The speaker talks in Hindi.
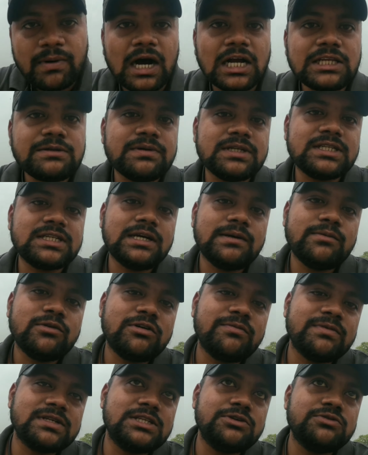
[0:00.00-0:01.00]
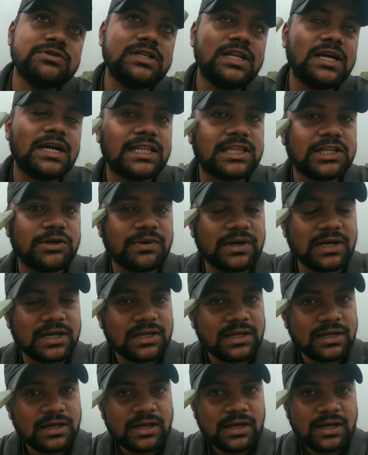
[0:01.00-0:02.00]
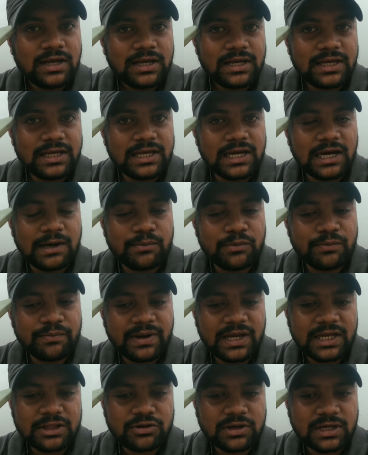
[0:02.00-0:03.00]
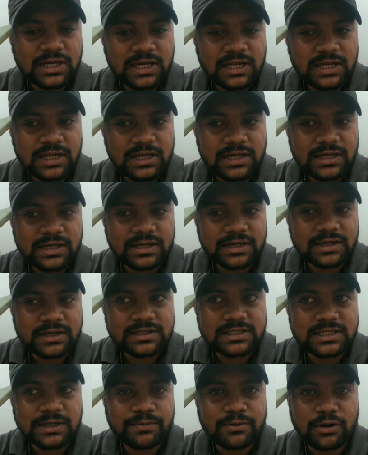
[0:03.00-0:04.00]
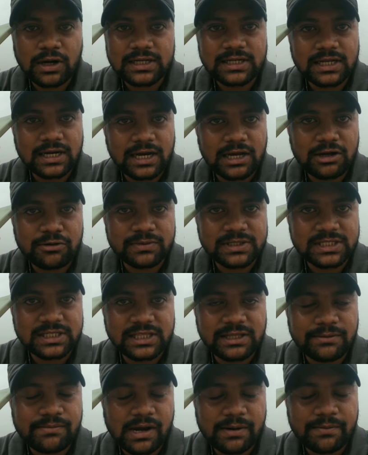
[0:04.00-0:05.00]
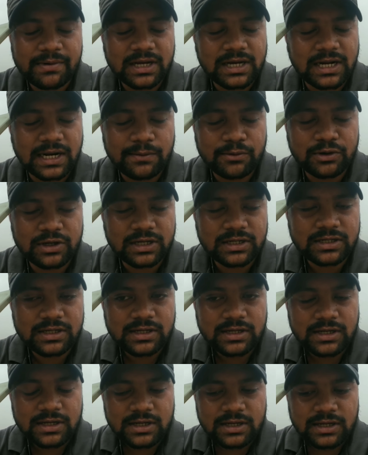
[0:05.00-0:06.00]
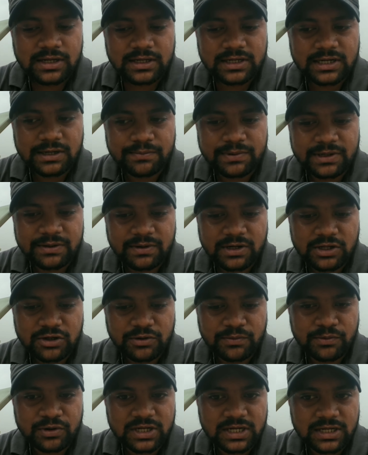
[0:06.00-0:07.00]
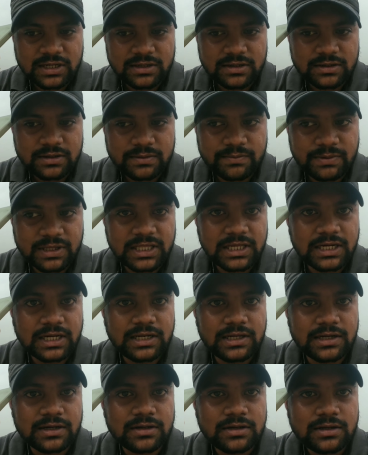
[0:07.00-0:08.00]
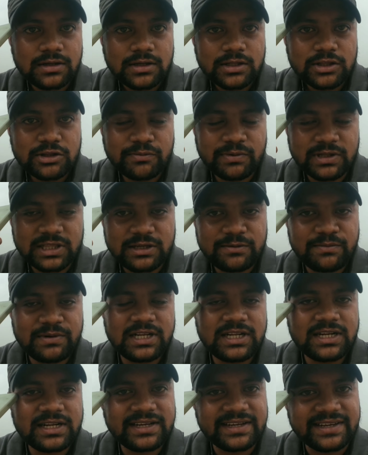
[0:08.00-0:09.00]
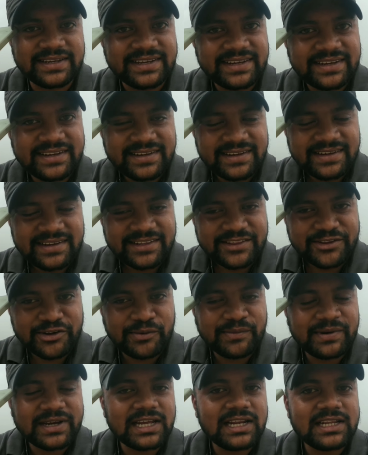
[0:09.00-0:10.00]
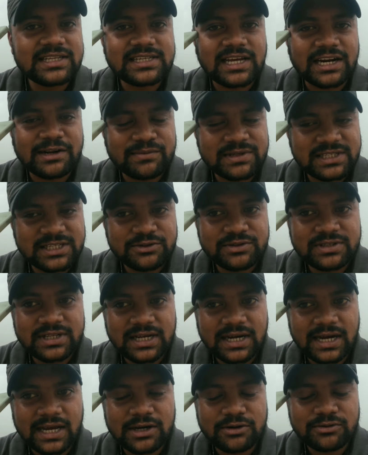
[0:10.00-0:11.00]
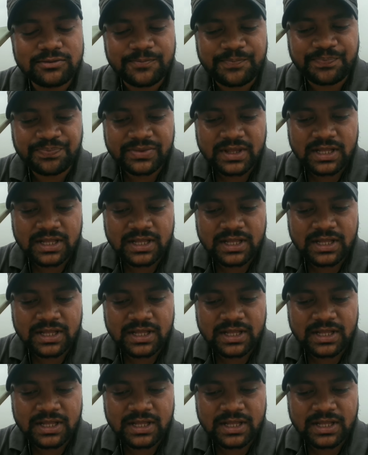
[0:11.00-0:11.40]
पाँच बज गए हम लोग को मशीनों से लगाते हुए ये हम मैं तो अकेले सब आज लगाया हूँ मशीन दिमाग मेरा ख़राब हो गया कंपनी वाला को बोला बंदे के लिए तो बंदे मिले नहीं तो अभी अकेले सारा मशीन से लगाया हूँ